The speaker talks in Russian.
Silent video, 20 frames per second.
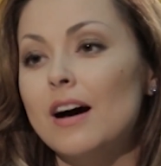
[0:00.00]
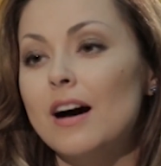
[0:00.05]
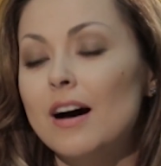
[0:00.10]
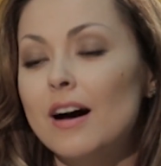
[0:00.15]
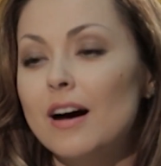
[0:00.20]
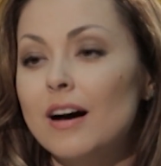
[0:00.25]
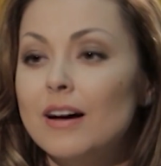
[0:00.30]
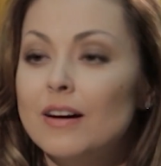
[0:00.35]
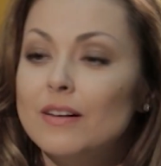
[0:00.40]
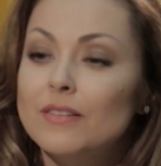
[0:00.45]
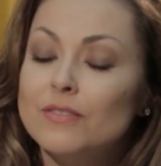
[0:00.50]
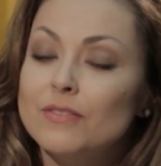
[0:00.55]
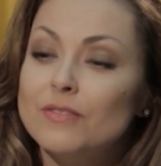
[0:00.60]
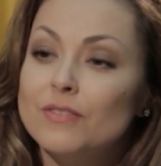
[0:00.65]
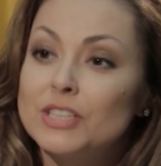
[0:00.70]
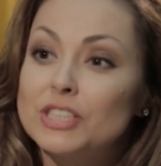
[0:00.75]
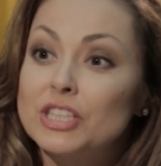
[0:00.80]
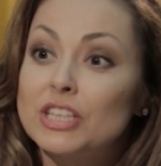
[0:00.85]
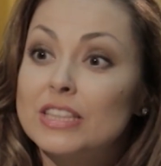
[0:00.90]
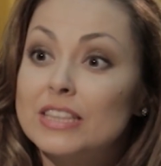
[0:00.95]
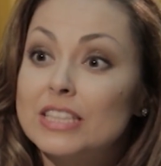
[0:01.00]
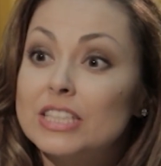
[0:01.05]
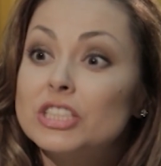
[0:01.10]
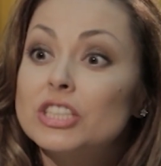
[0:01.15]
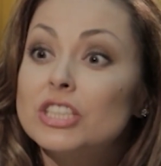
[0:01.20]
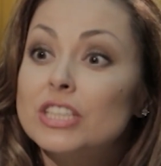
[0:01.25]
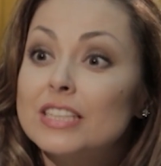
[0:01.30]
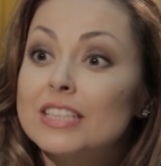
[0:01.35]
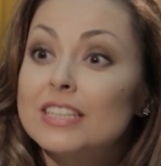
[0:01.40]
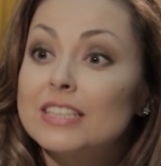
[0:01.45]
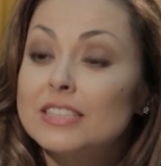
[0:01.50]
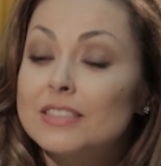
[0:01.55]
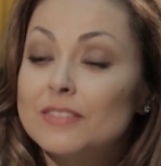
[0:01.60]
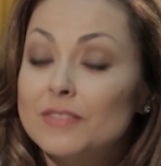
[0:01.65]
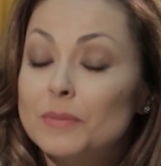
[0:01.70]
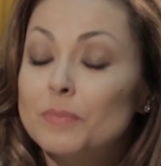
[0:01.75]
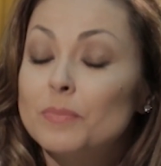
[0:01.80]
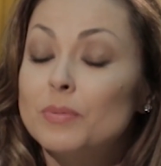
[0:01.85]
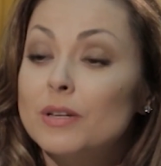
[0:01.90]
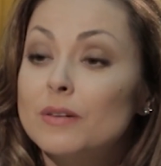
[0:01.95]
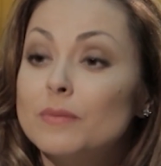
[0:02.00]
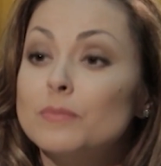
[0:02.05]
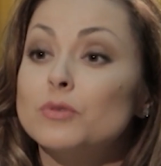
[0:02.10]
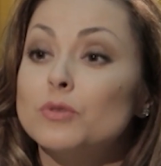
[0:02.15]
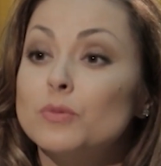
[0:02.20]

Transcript: о ваших отношениях с твоим первым